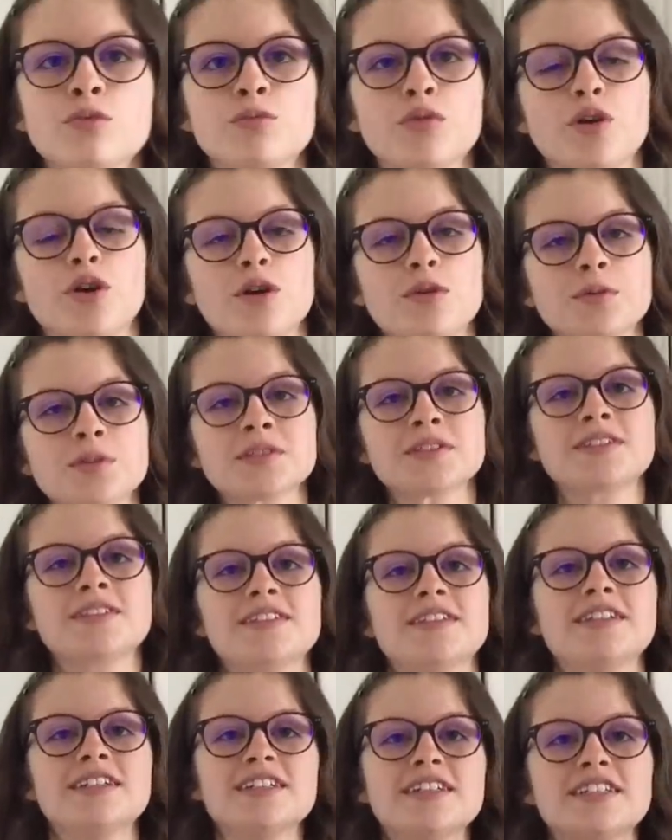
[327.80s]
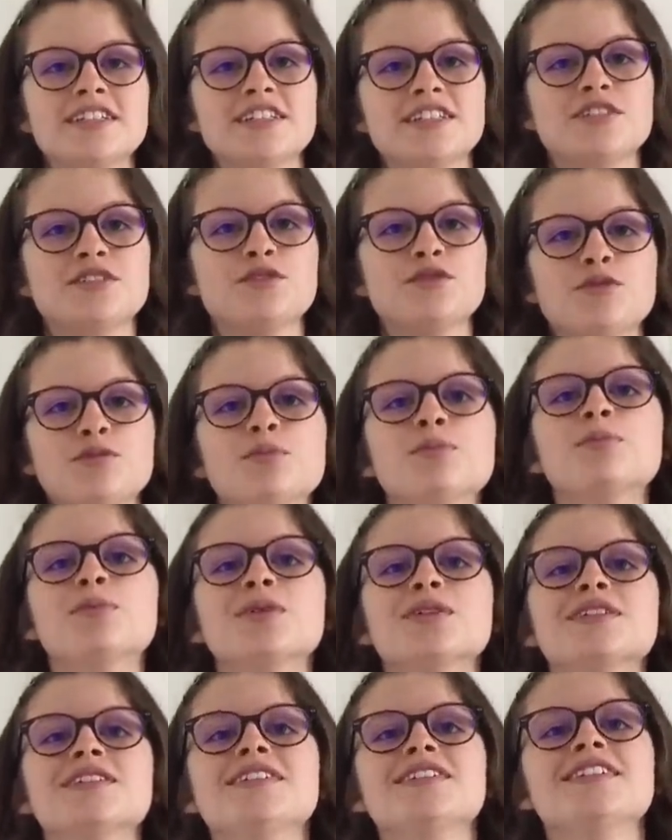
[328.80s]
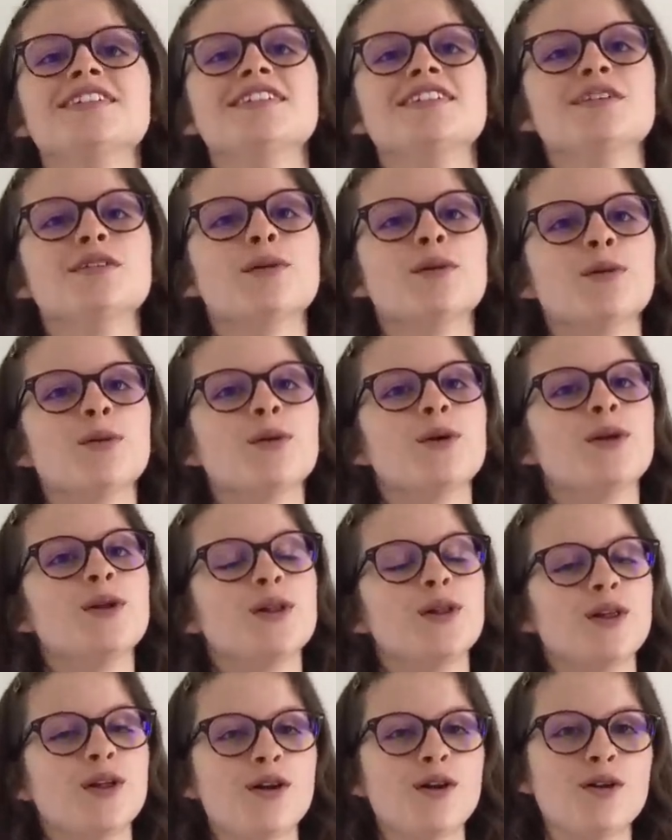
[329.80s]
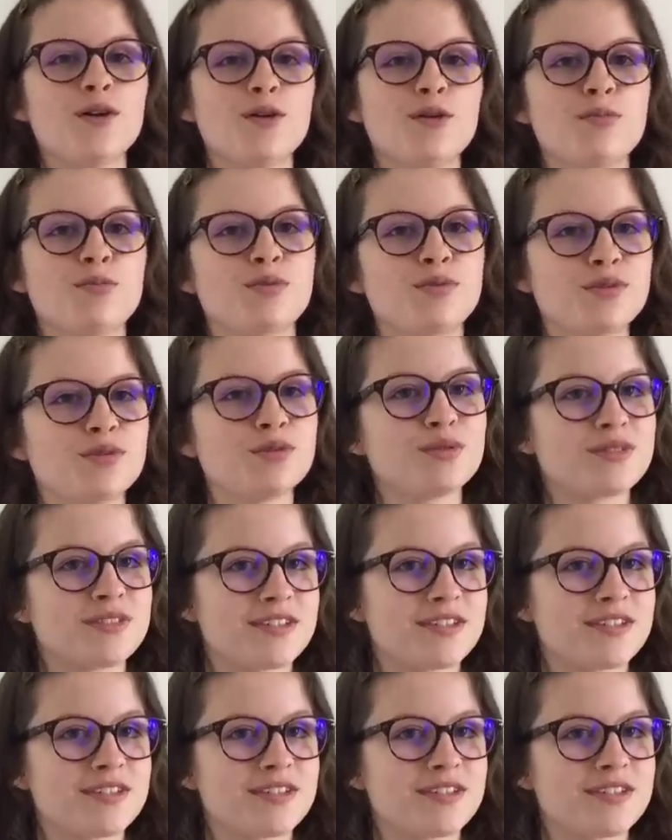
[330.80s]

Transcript: Donc pour commencer, j'ai ce petit haut euh, plutôt